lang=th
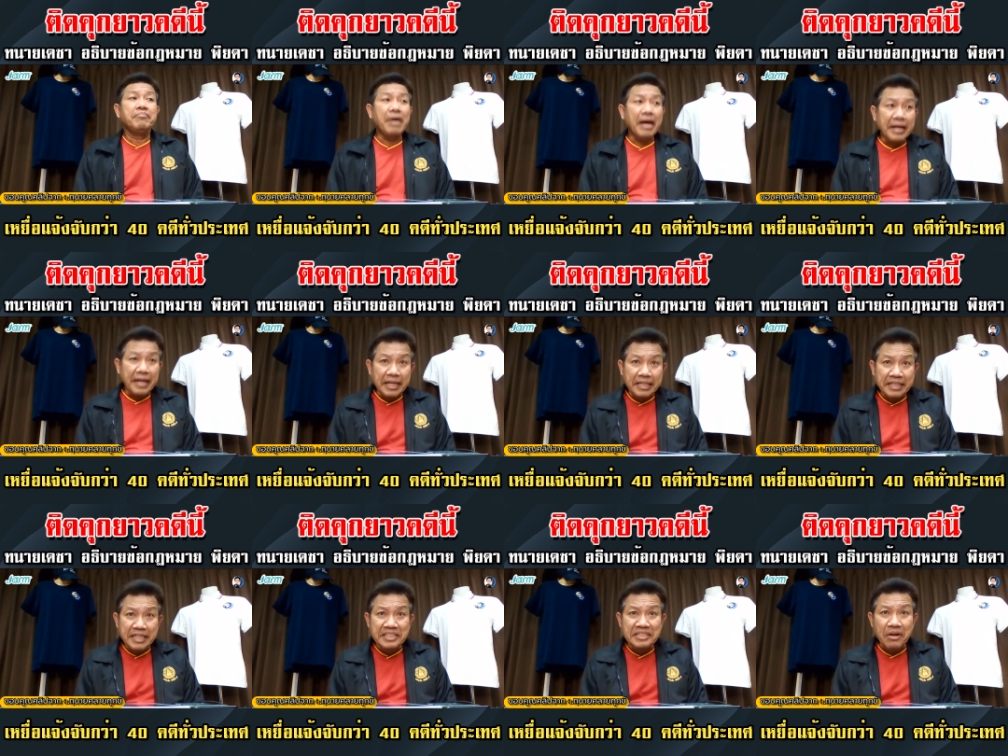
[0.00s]
ประ
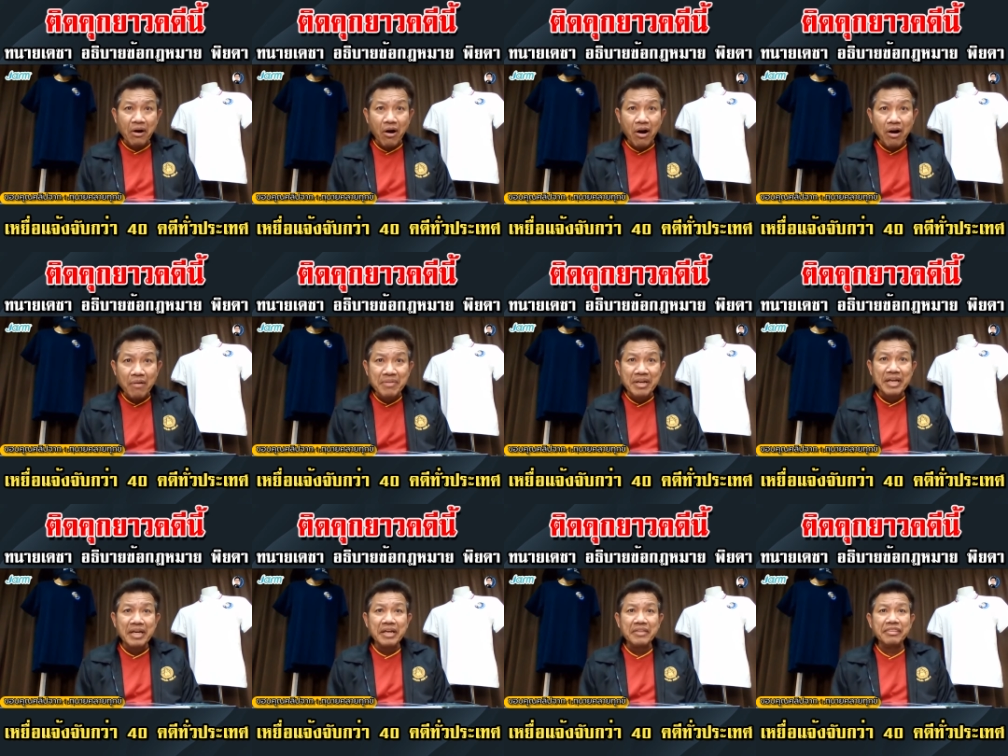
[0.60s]
เด็นที่สอง
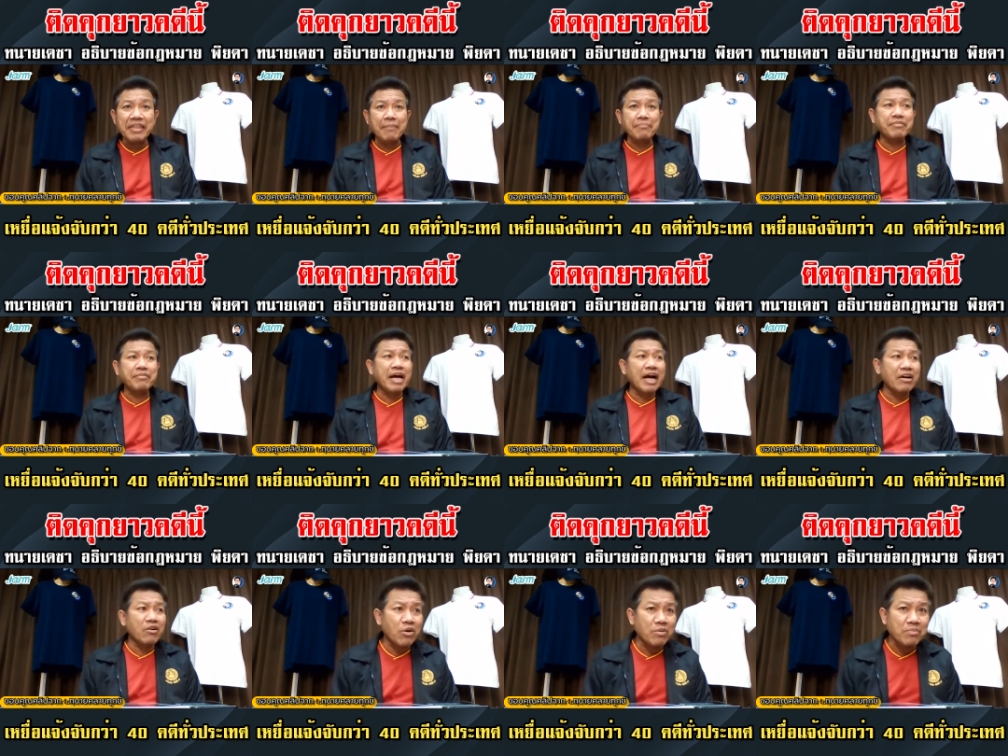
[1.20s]
มีศัพท์
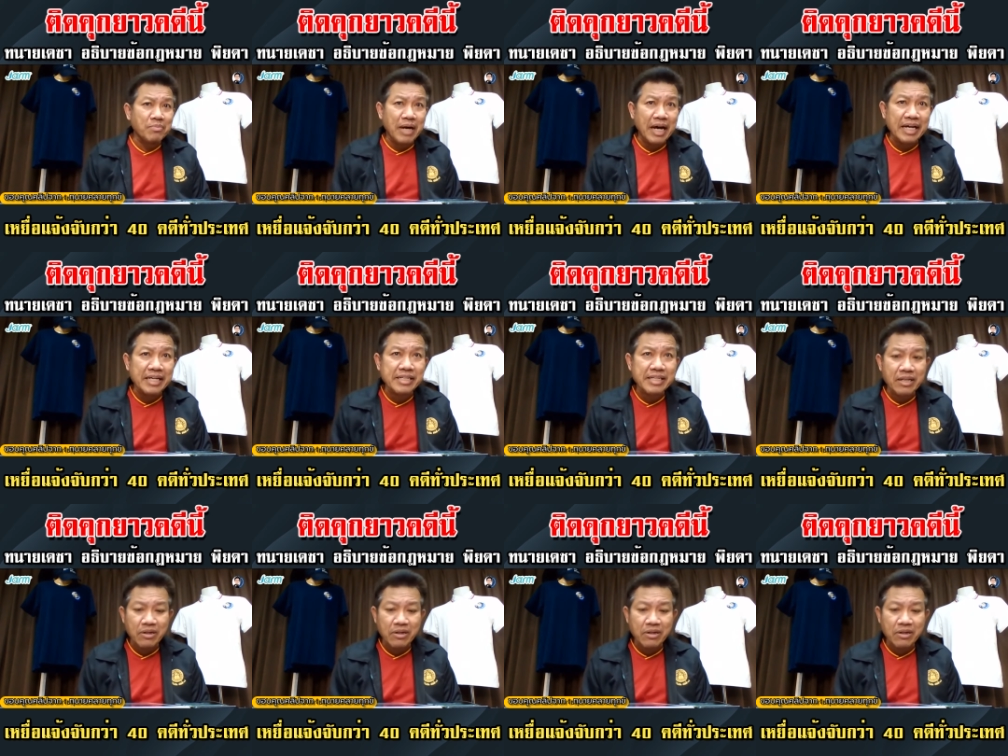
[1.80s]
ทางกฎหมาย